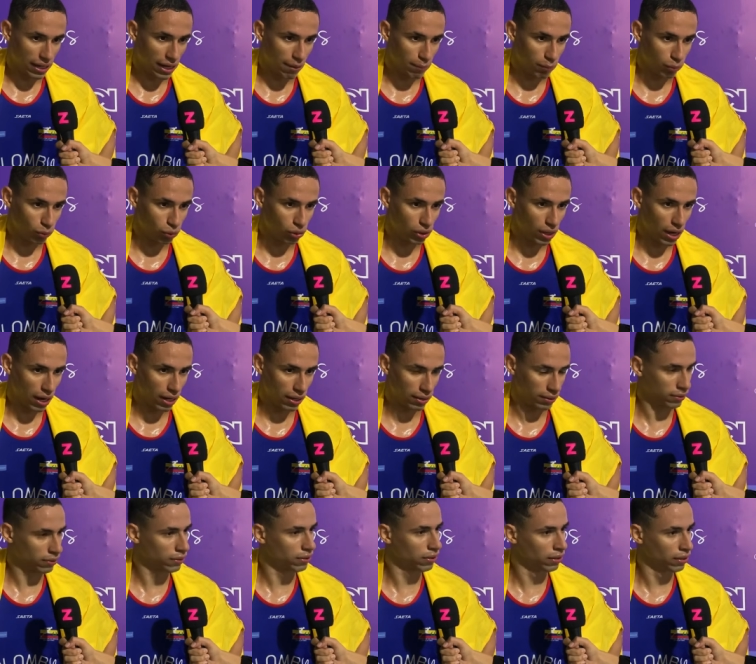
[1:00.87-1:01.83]
Mundial
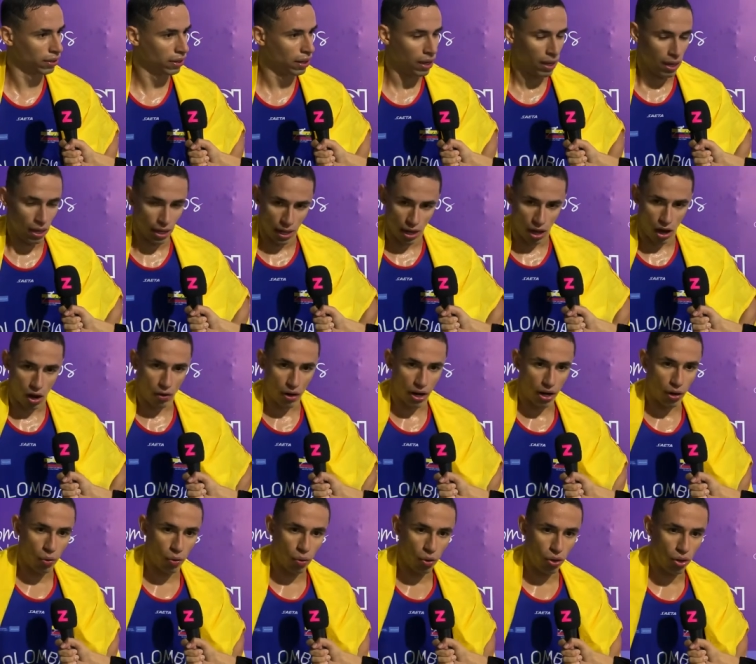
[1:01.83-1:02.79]
ahora en
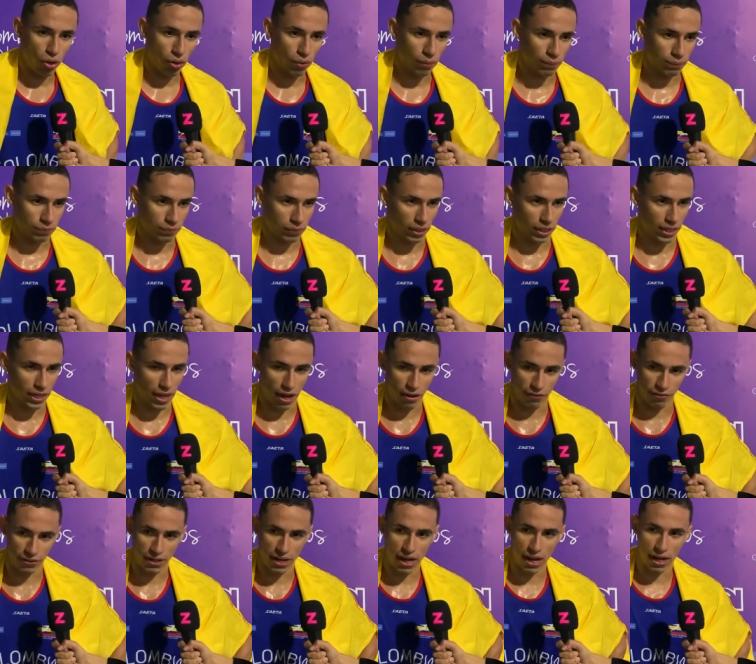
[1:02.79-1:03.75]
julio y a
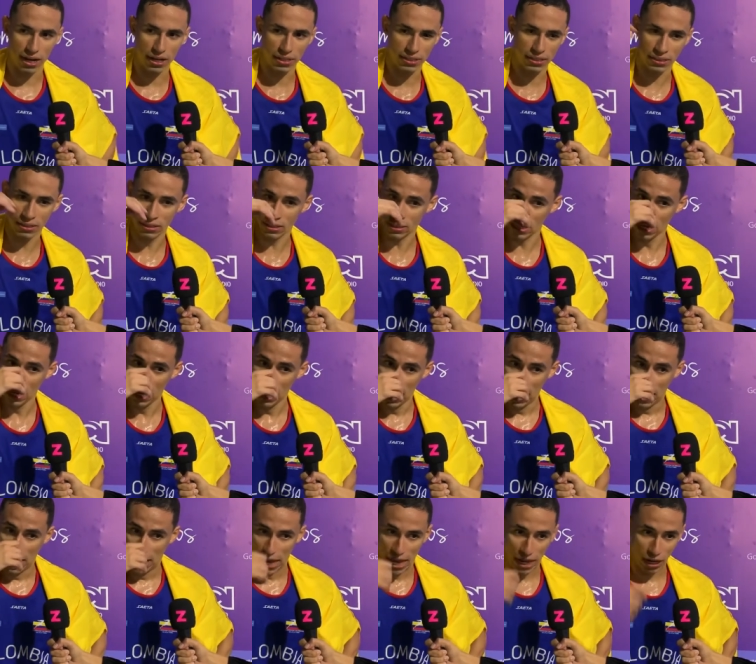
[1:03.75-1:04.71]
finales
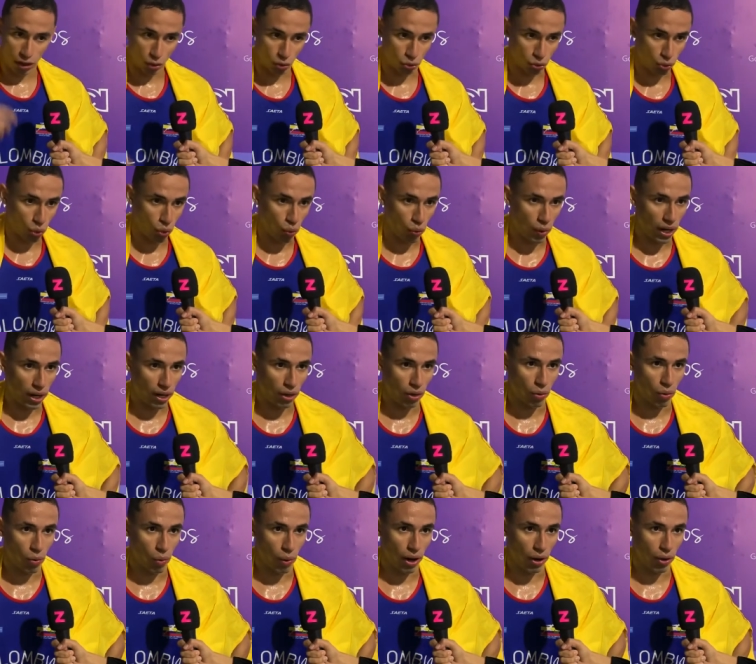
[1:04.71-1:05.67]
en octubre
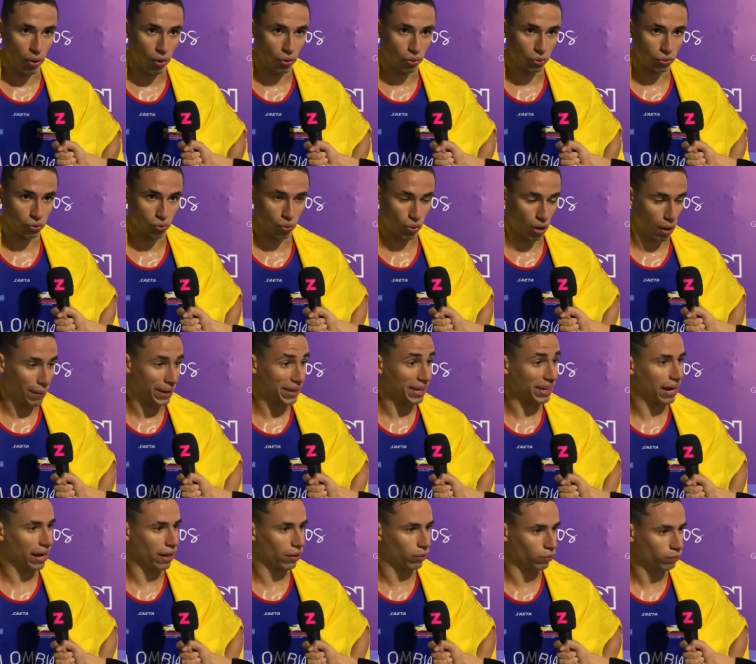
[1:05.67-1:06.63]
los Juegos
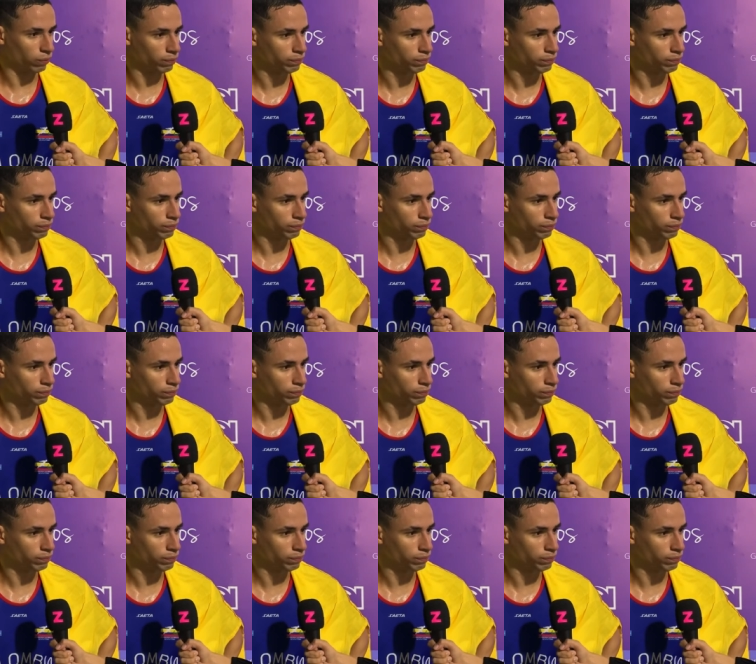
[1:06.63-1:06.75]
Suramericanos.